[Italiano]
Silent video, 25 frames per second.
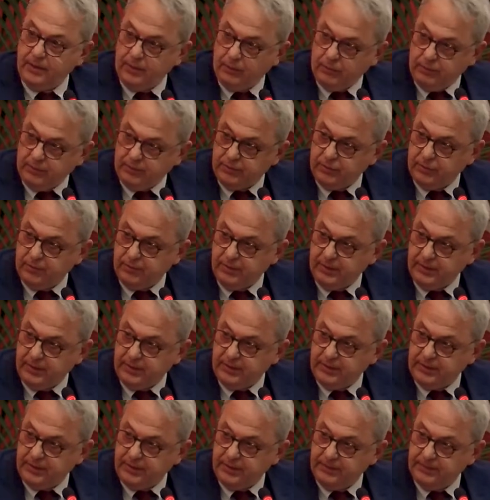in questo
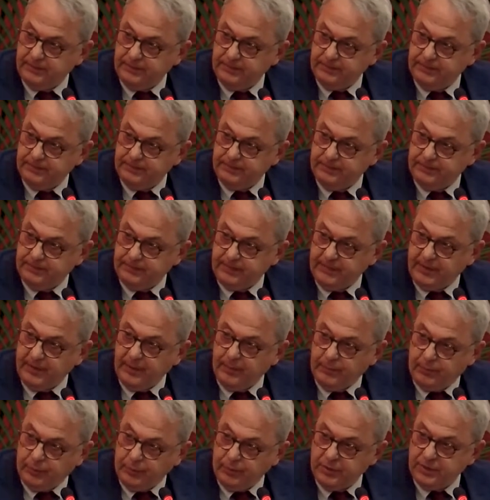paese
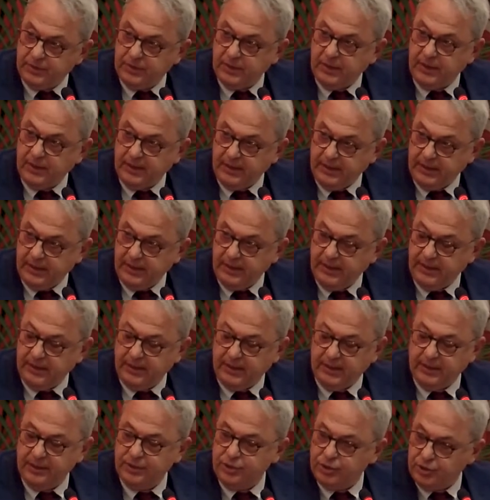e porsi lei
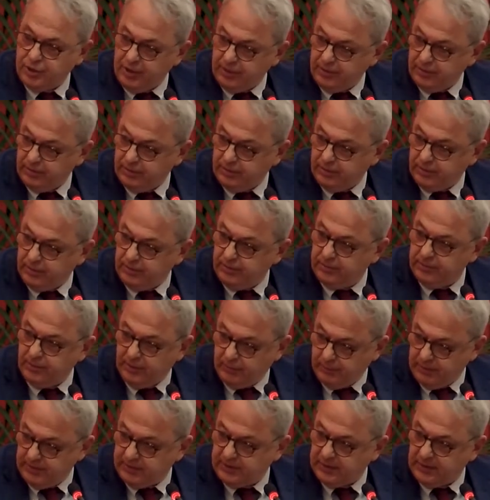al centro
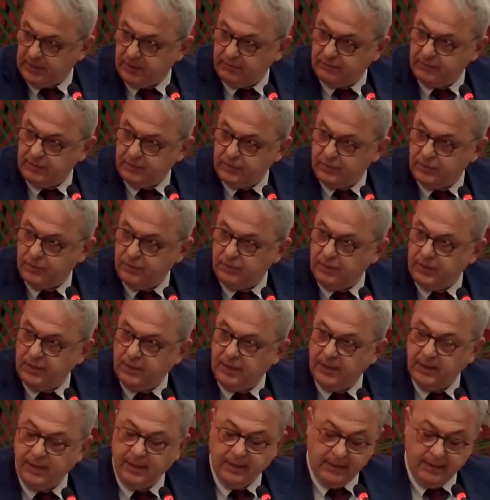di questa rivoluzione